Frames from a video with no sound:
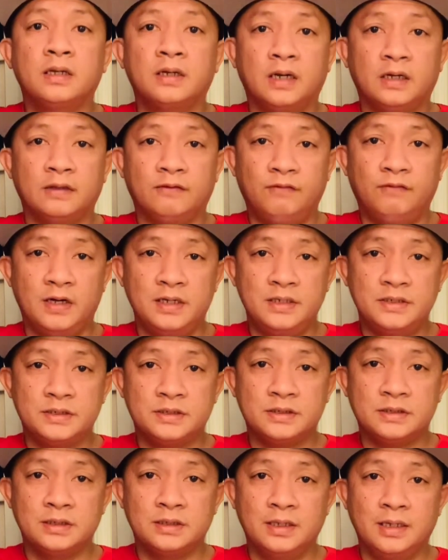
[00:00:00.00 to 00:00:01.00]

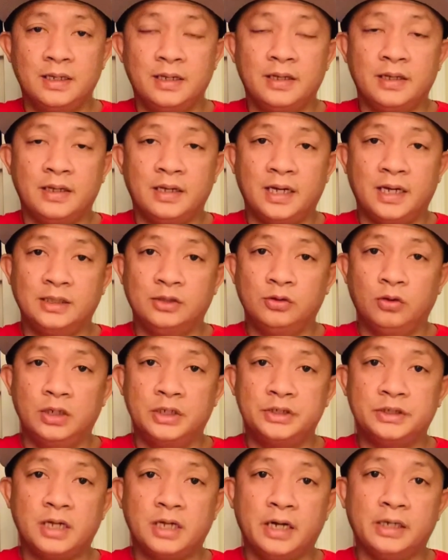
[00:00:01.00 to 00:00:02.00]
advice, and
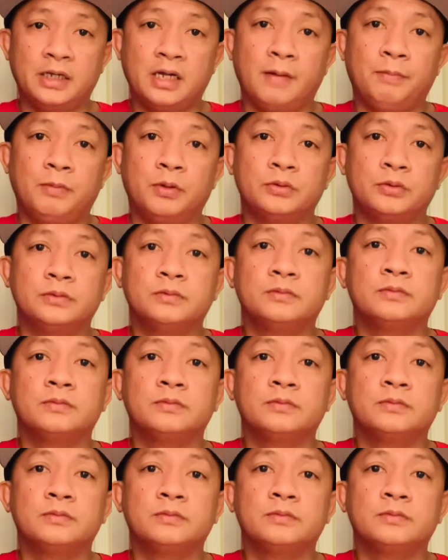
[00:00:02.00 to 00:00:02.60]
knowledge na aking na-upload.